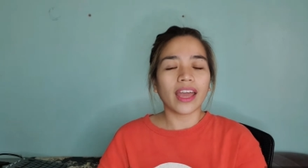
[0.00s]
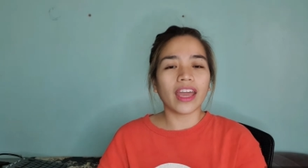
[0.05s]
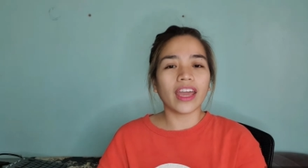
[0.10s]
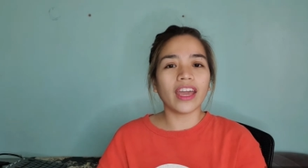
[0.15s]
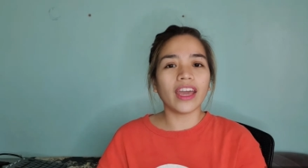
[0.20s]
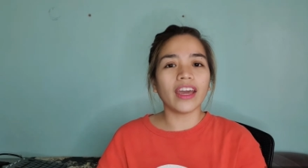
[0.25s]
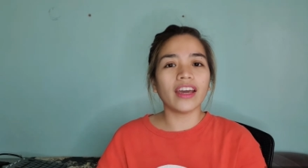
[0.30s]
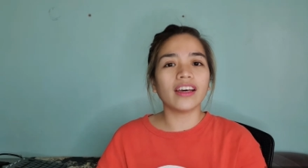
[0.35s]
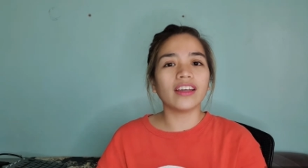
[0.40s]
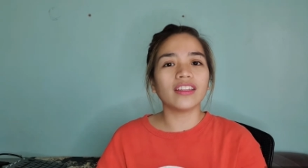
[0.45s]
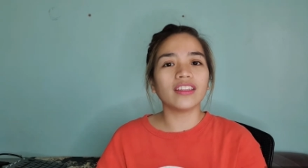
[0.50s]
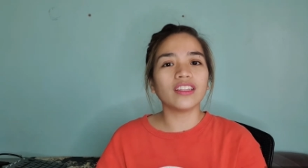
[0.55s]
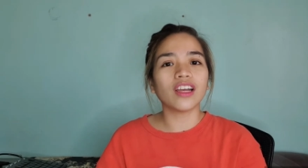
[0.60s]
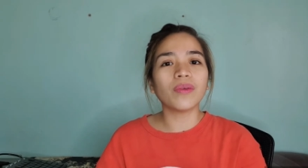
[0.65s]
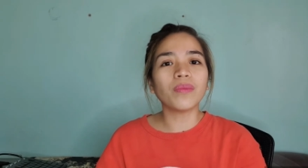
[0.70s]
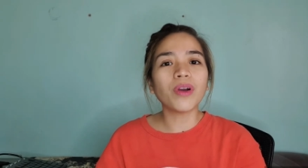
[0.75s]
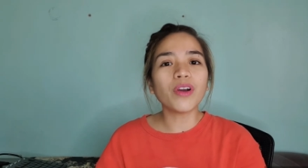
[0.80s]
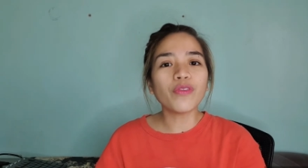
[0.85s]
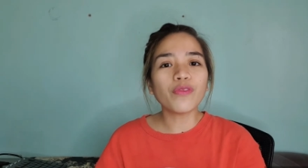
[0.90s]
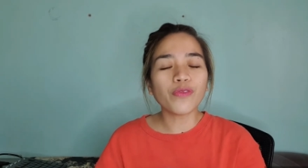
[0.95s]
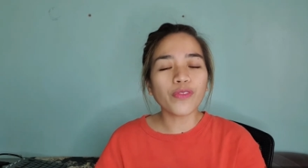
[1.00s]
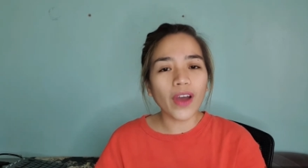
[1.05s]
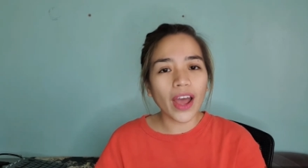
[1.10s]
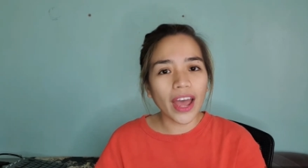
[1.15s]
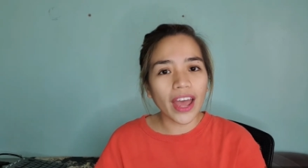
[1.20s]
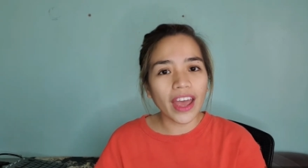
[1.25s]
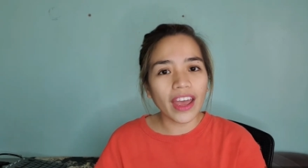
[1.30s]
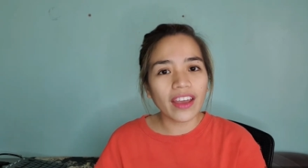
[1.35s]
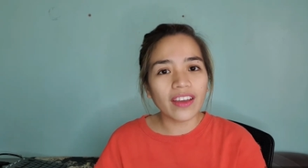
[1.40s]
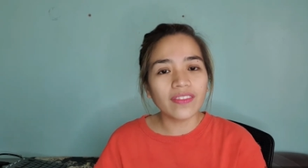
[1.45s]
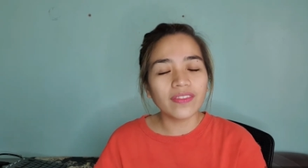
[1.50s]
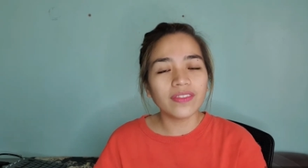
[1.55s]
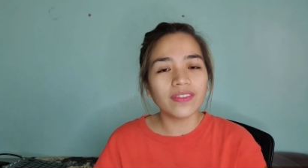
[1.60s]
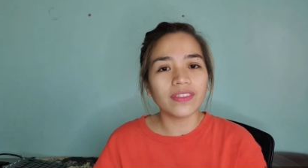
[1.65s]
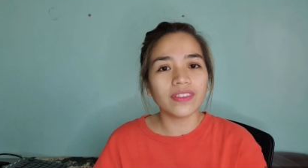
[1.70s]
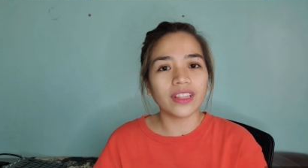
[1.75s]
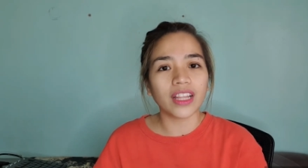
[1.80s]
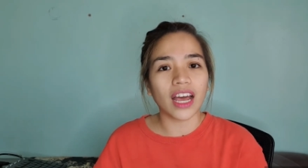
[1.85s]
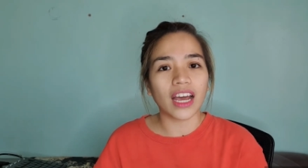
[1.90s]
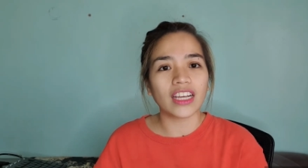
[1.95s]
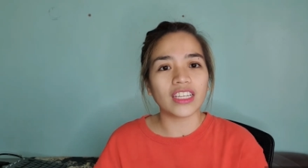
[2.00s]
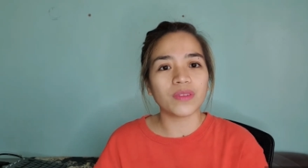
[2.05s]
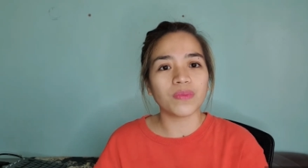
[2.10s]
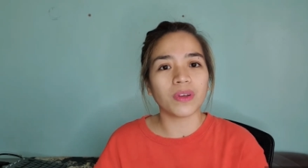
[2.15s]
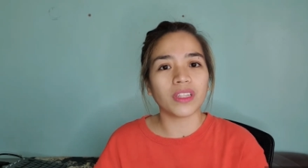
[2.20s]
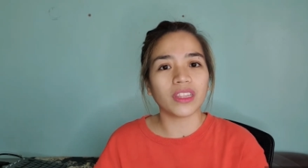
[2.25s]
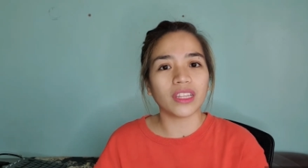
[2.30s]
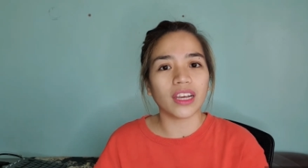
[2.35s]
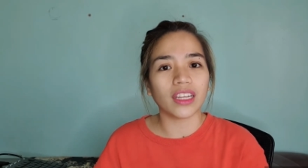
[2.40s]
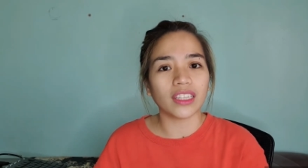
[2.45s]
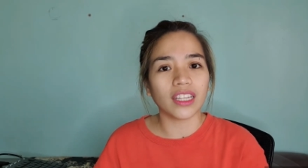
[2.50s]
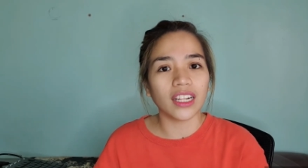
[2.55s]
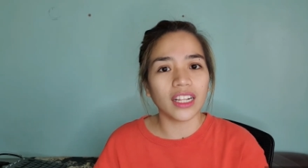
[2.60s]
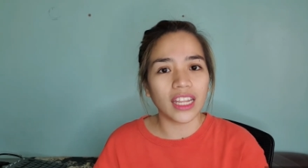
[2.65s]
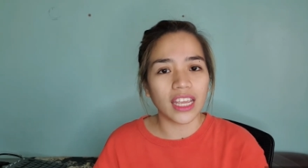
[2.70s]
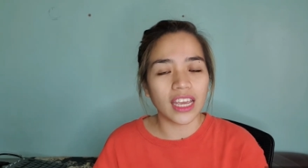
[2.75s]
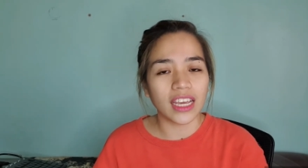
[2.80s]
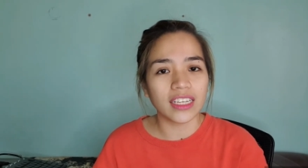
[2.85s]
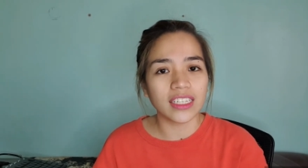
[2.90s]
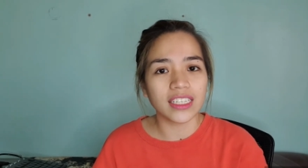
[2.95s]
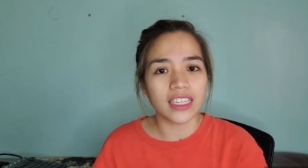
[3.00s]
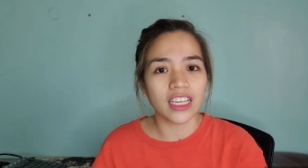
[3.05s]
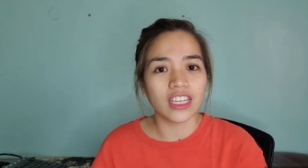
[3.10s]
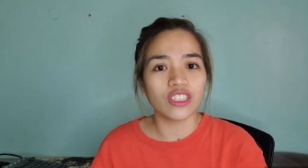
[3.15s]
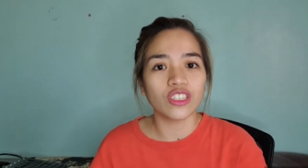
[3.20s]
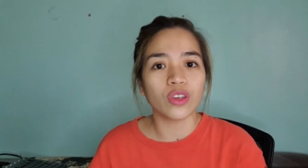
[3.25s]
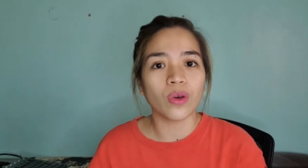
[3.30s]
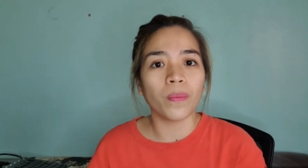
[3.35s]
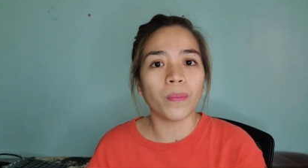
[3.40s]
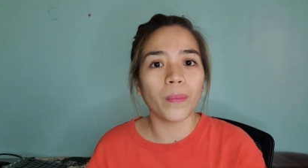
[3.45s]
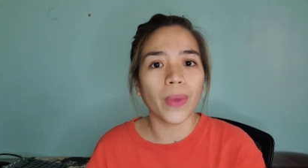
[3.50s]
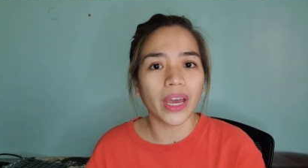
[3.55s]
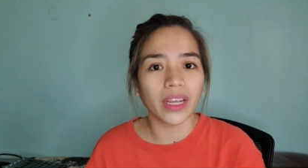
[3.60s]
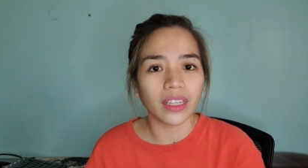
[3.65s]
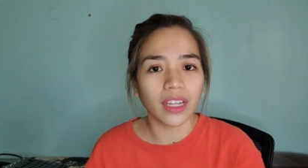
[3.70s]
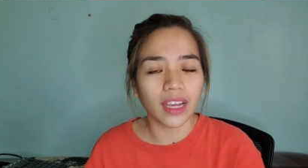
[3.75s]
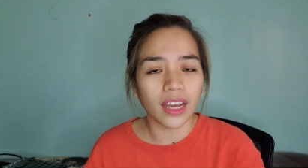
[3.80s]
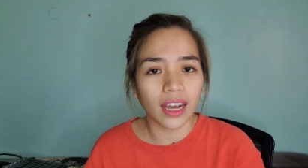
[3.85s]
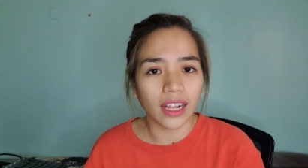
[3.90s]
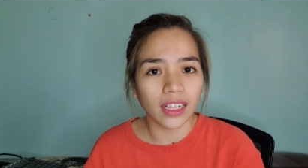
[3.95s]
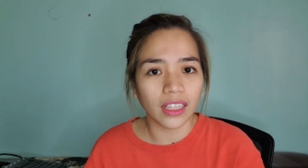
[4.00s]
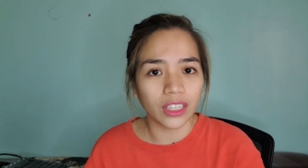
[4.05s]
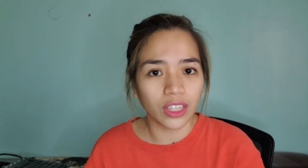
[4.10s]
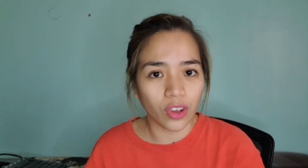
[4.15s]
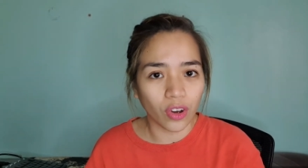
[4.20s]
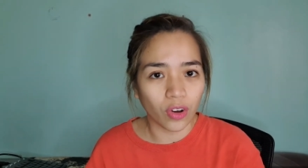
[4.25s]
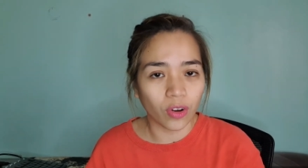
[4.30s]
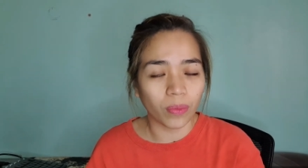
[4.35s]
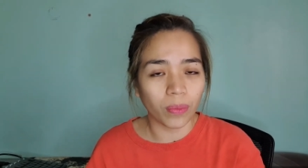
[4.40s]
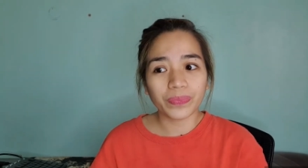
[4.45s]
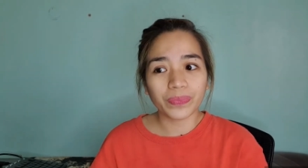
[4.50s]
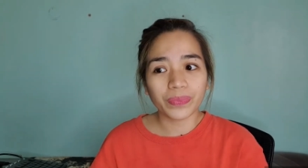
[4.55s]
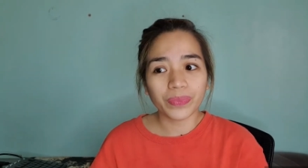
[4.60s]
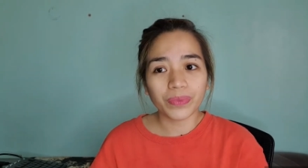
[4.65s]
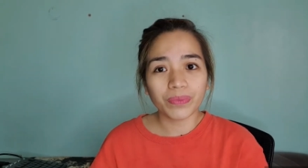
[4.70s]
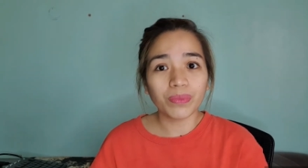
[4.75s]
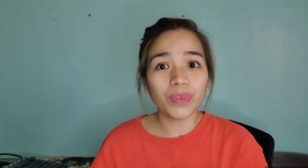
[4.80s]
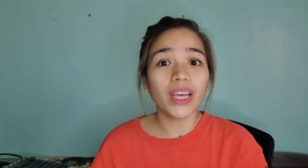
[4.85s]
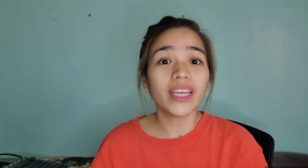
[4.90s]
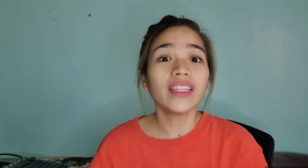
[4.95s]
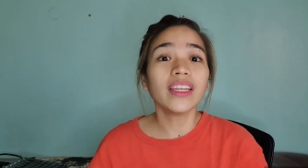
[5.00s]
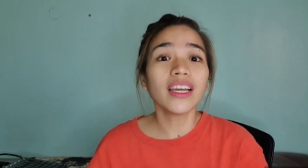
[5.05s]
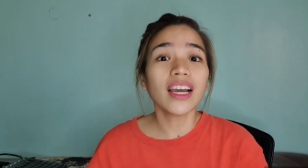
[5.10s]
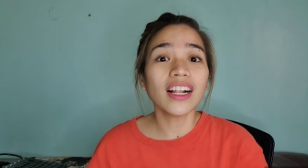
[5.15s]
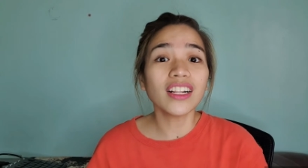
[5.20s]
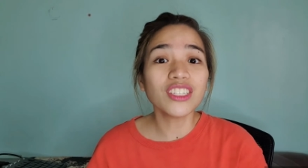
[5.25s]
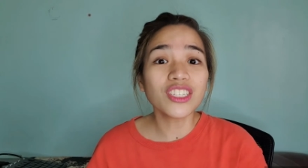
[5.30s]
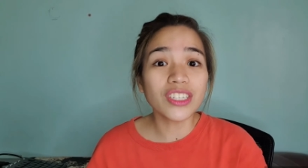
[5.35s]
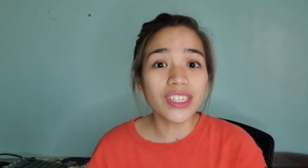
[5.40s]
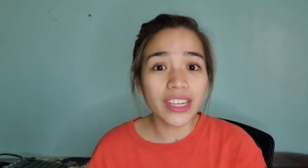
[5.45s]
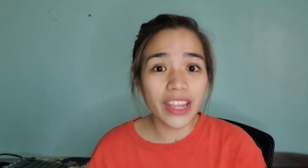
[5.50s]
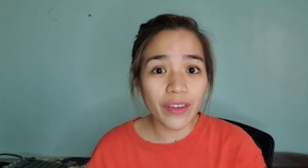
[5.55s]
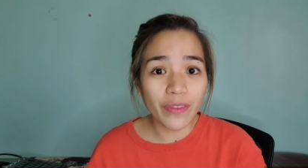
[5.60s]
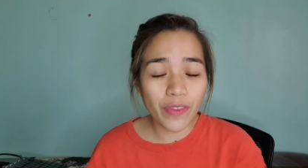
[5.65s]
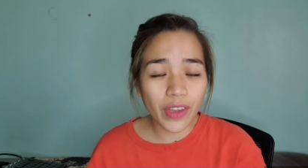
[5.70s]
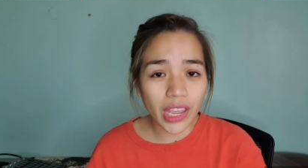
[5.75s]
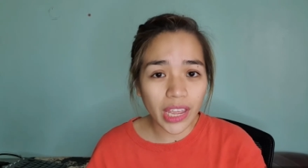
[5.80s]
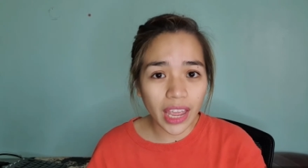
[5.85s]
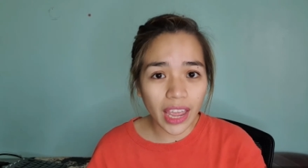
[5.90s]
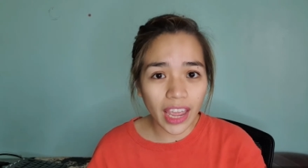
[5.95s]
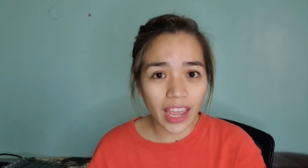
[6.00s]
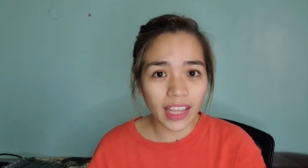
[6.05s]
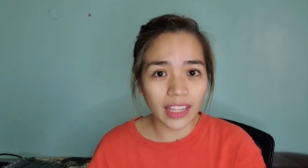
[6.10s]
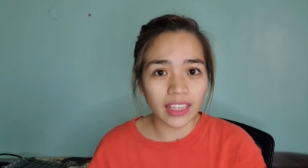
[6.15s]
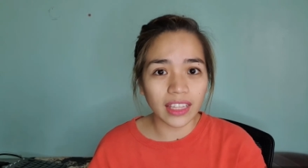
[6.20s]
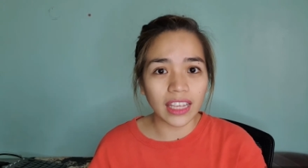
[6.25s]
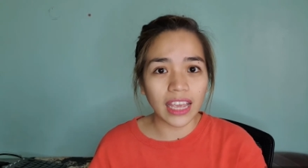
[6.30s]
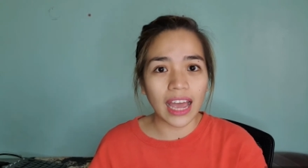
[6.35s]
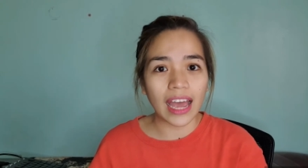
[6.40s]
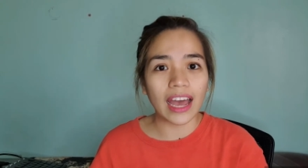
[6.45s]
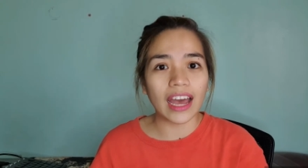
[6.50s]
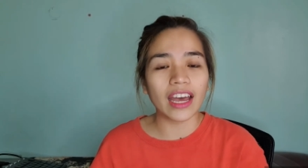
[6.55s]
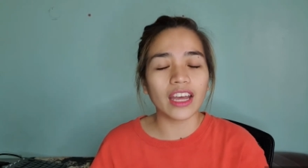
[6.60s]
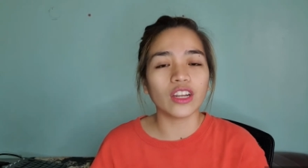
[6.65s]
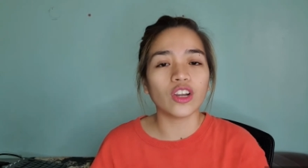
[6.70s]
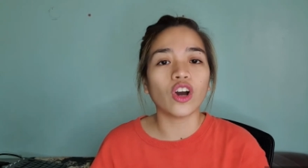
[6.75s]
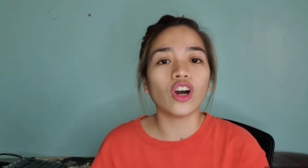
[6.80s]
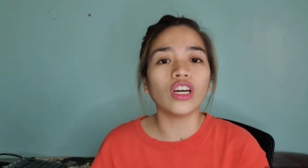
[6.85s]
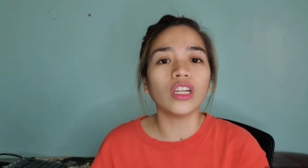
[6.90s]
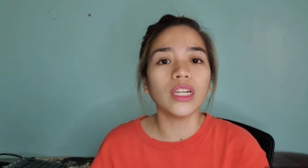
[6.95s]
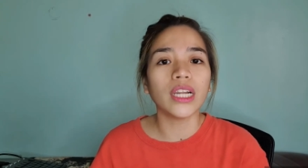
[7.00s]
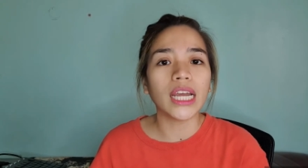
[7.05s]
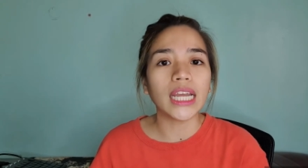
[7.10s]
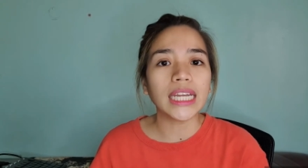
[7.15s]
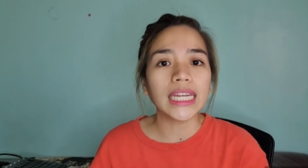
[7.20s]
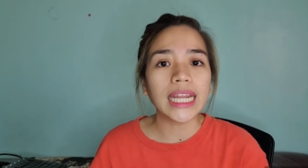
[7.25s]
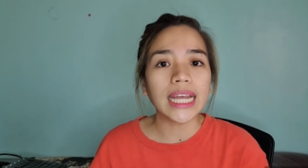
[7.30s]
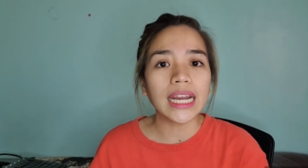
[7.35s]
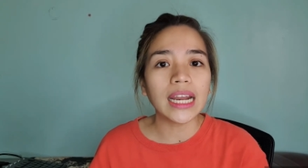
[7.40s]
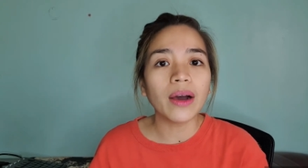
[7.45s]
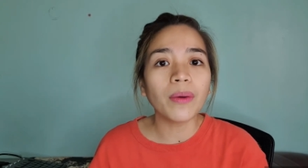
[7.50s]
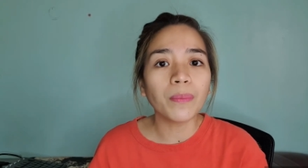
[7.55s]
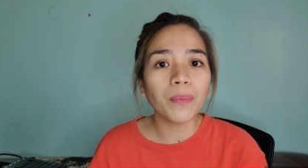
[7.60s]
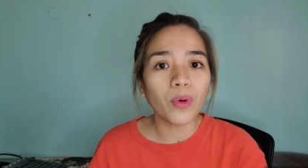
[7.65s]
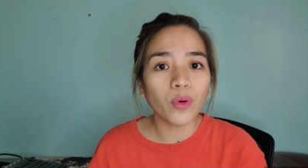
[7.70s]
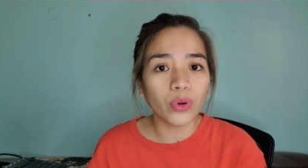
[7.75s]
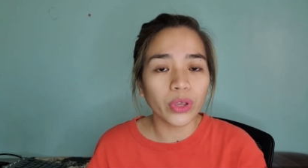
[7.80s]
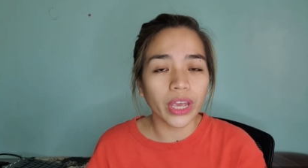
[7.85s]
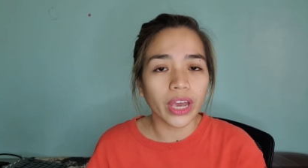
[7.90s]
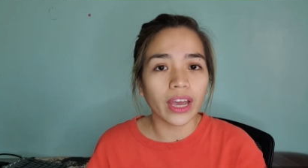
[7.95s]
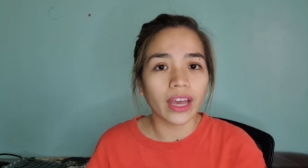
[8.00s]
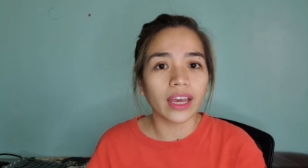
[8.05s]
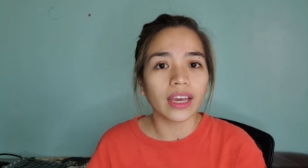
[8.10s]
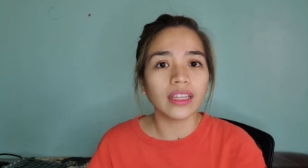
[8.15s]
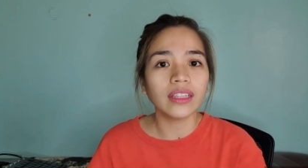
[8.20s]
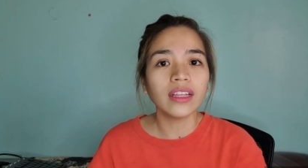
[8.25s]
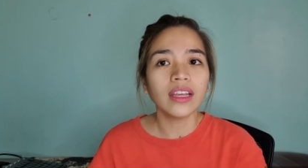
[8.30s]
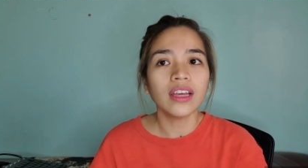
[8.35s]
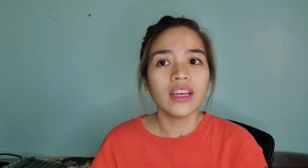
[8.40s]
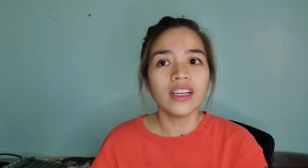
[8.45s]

And number 5, last but not the least, is yung medical nyo. Medical certificate, yan. Online na lang po yan.